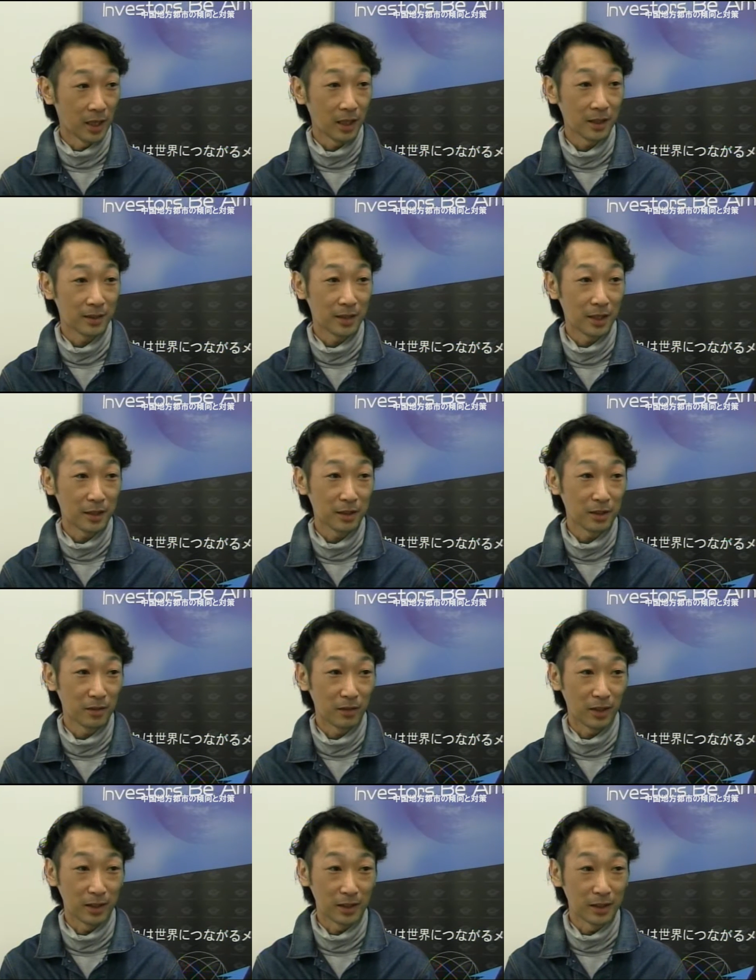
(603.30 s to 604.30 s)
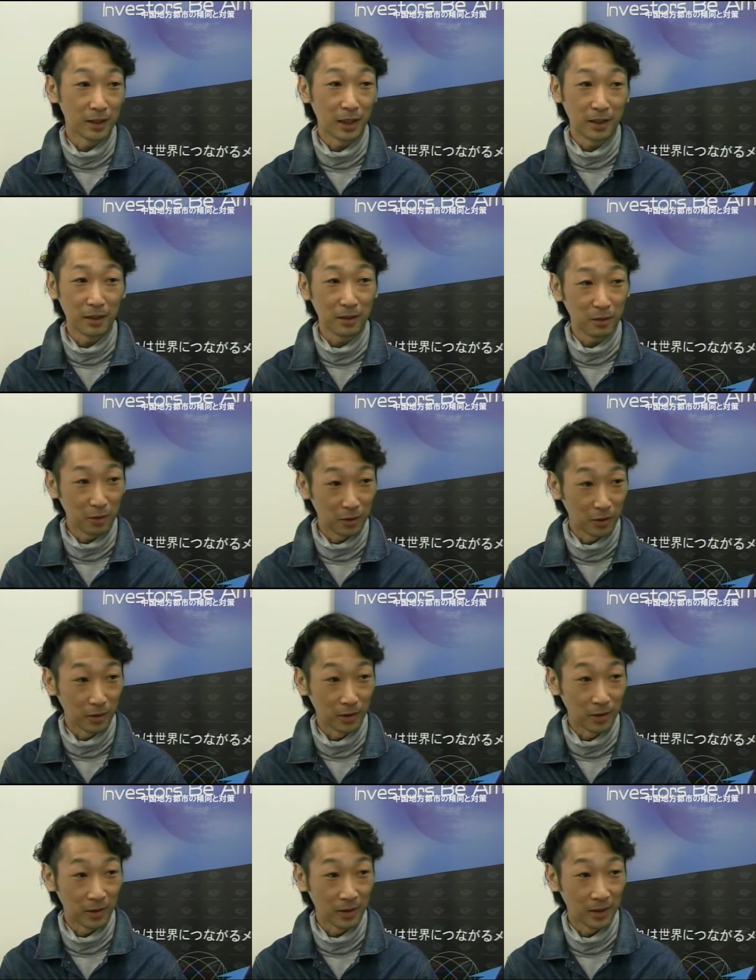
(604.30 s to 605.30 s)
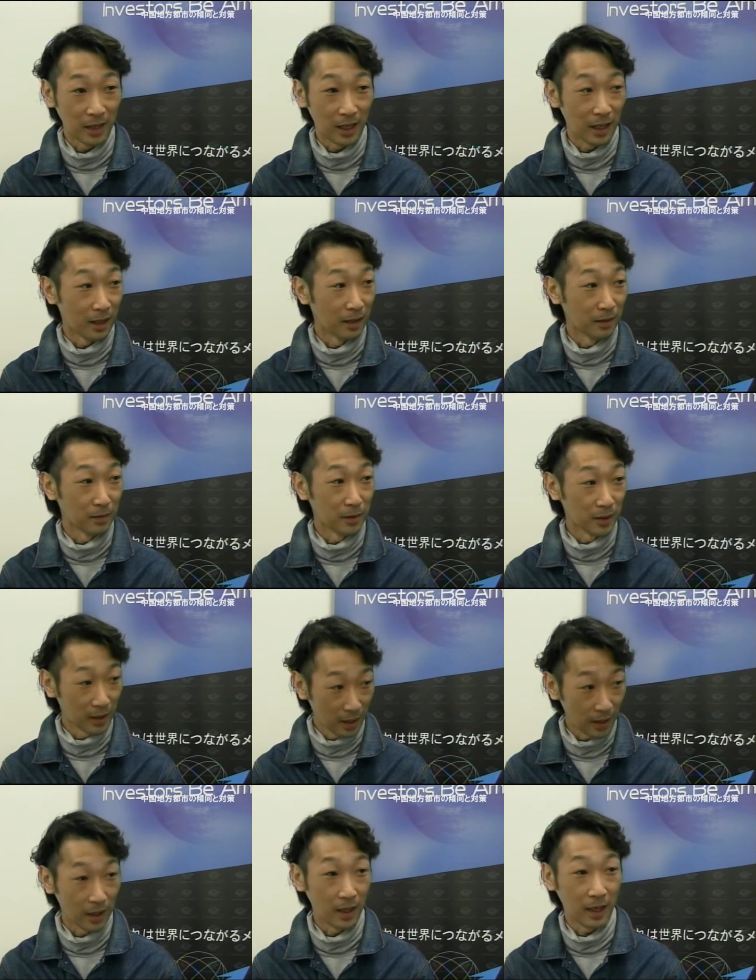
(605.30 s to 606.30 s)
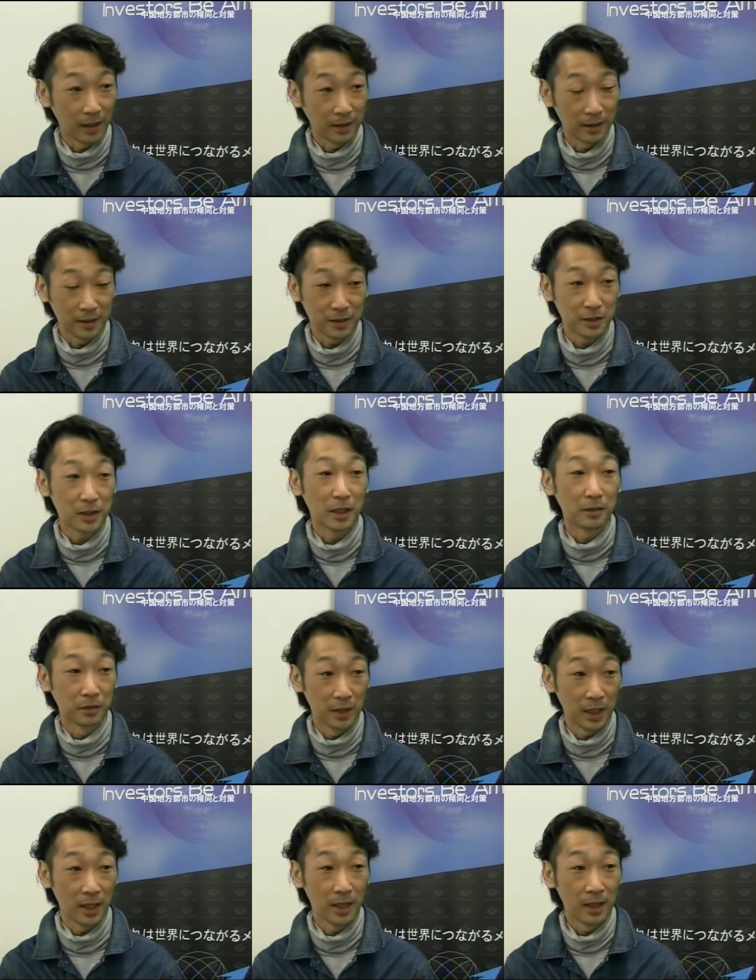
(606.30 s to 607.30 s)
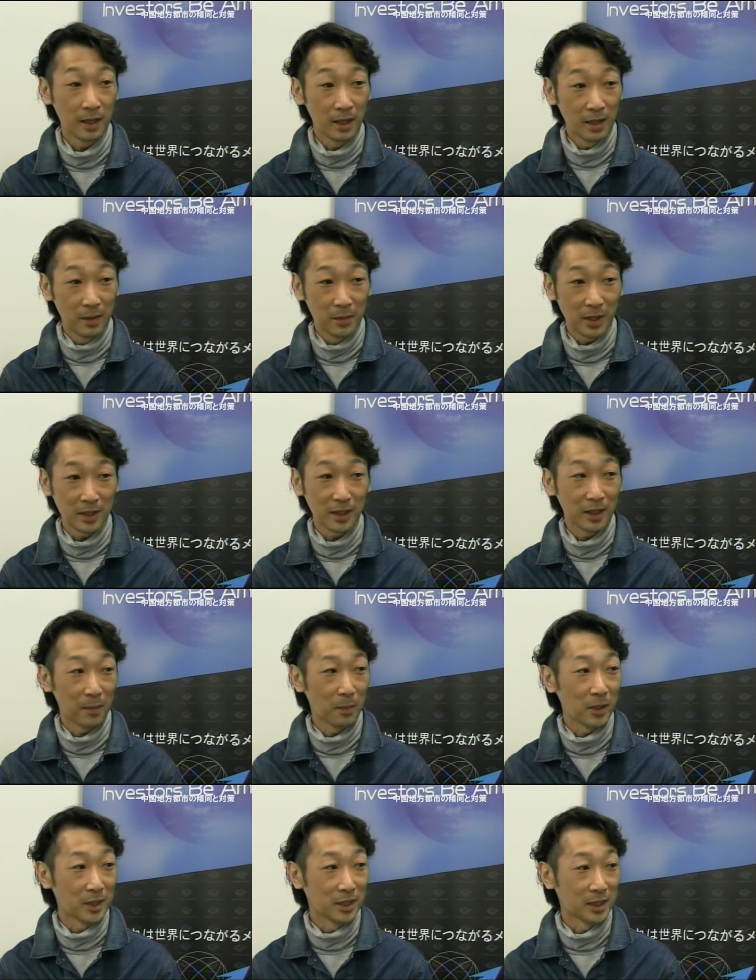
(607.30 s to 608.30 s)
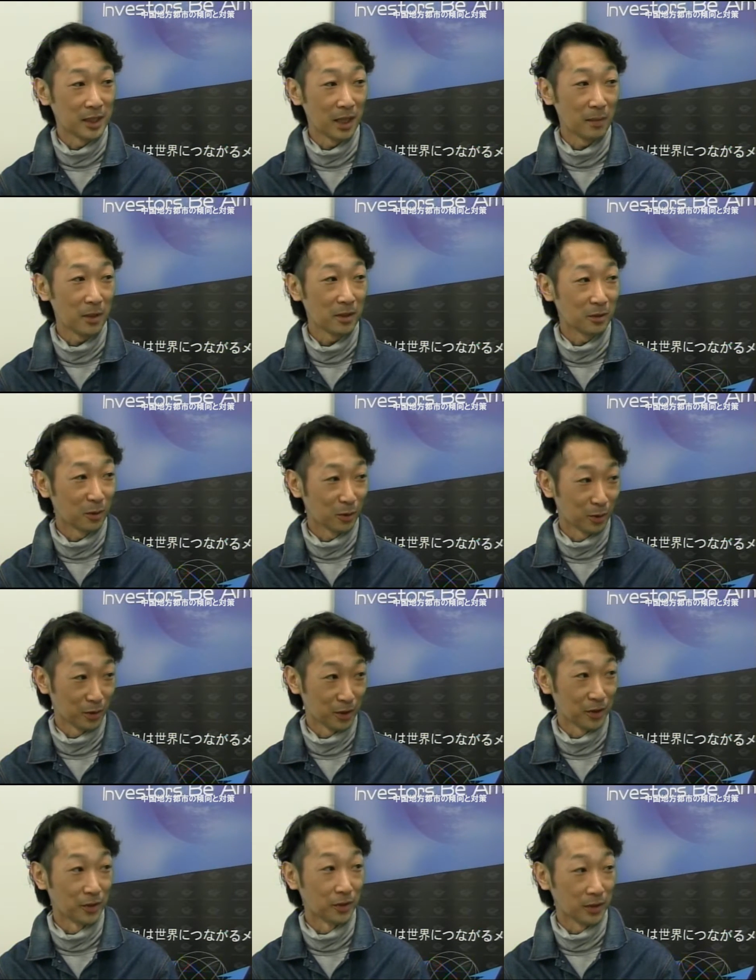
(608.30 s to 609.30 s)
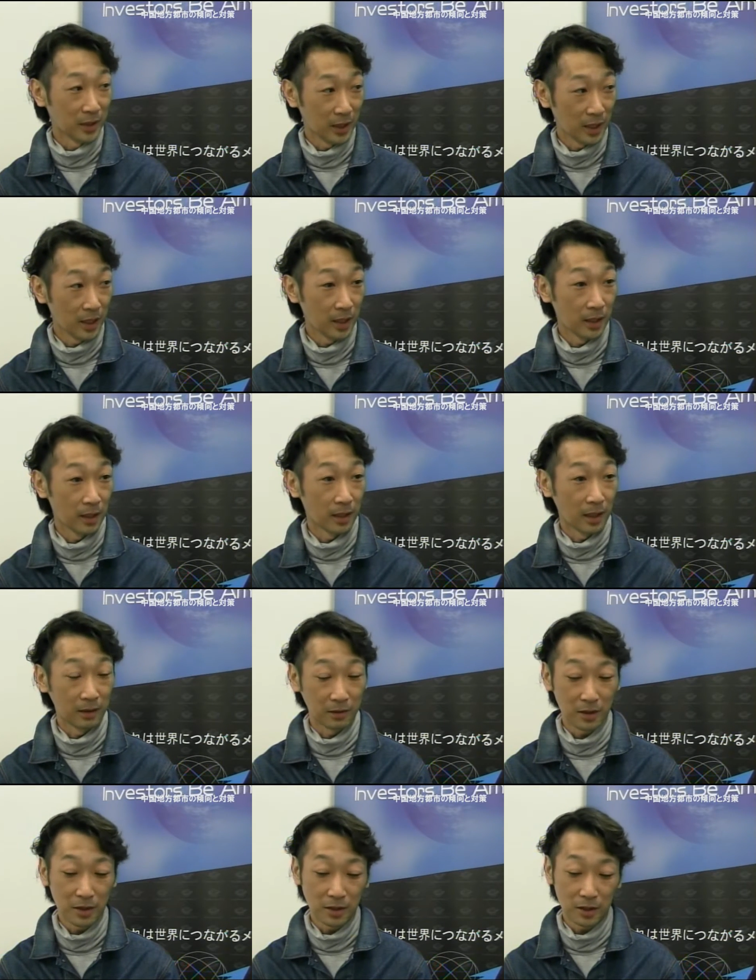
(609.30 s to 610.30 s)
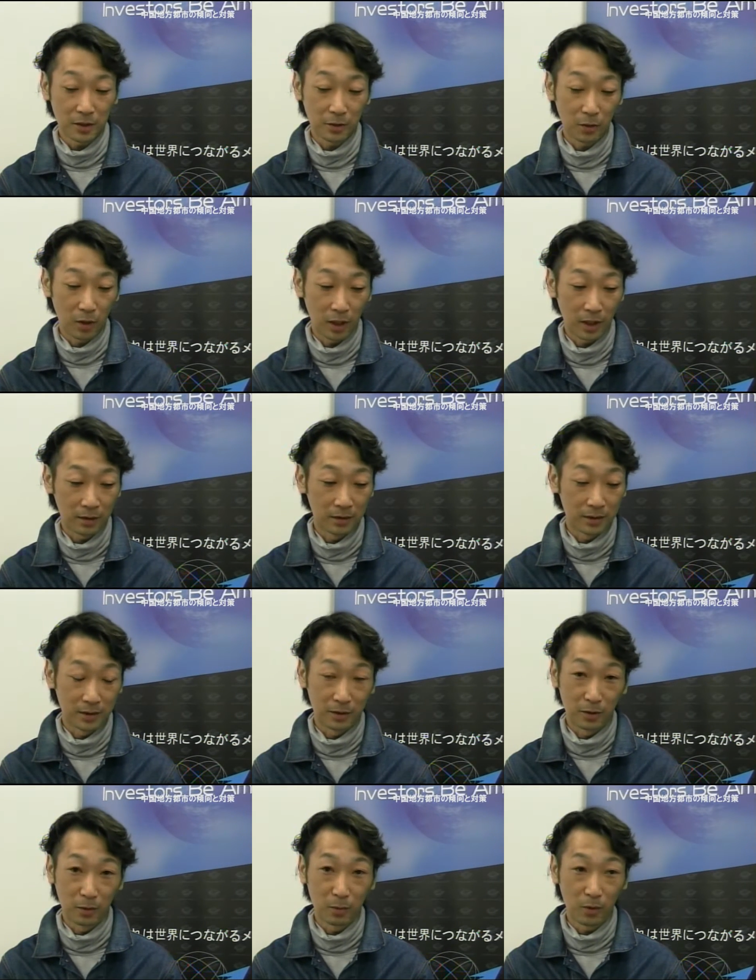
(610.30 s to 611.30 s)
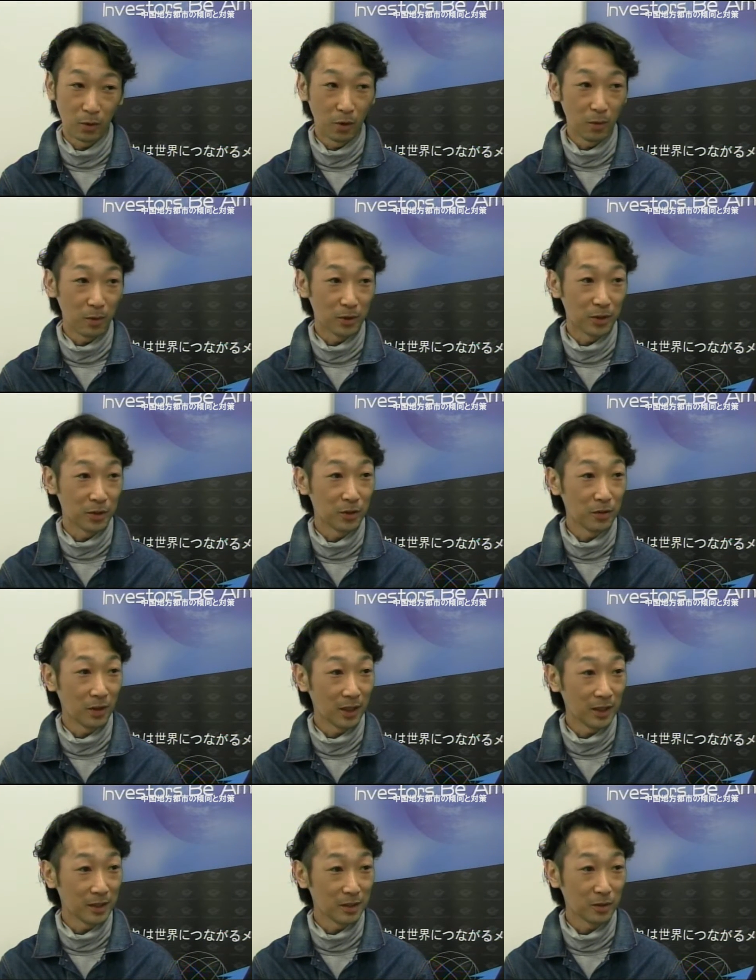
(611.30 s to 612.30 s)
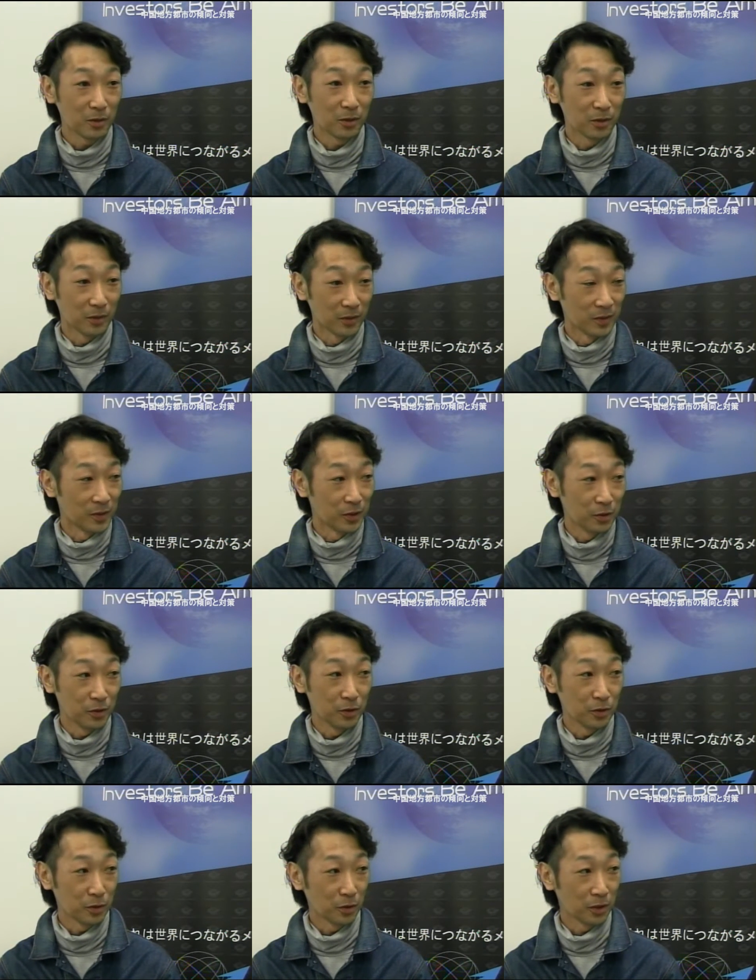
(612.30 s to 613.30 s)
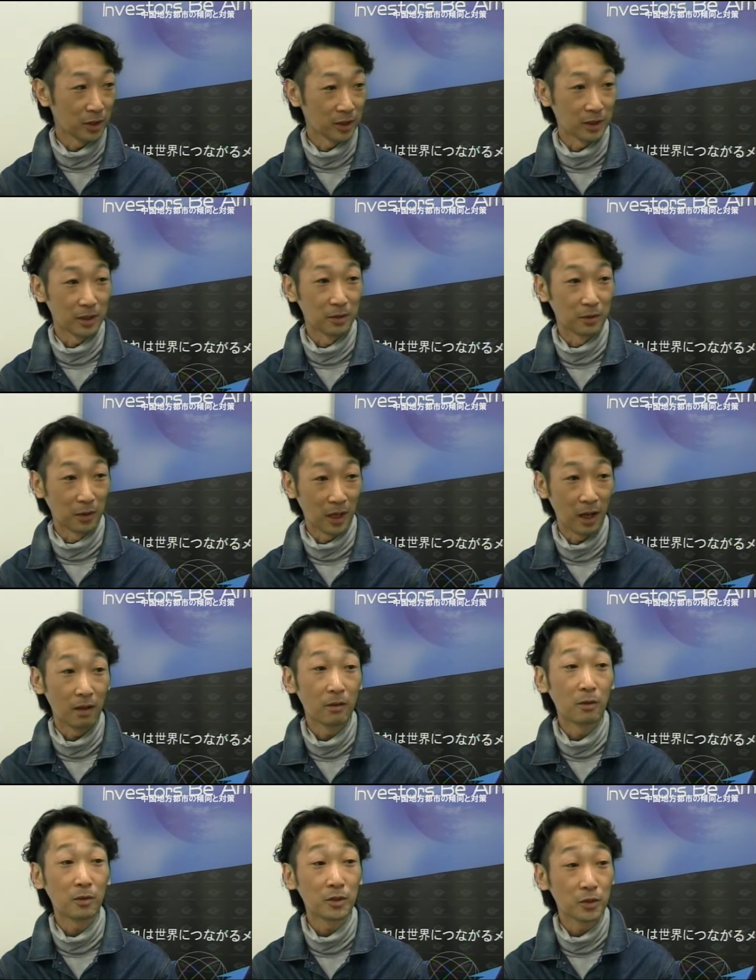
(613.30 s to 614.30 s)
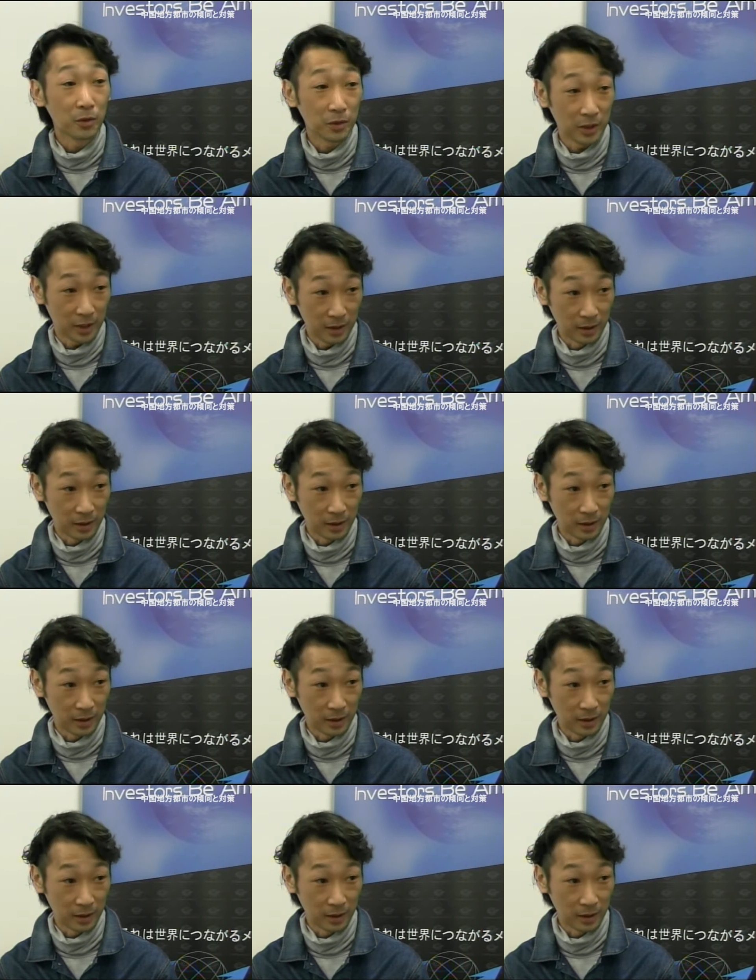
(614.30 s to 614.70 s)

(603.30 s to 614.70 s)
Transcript: り最近ではインターネットが、ね、発達したので、皆さんやっぱり調べることによって、あの現地行くと分かるんですけどもうほぼ9割以上の輸入商品っていうと韓国商品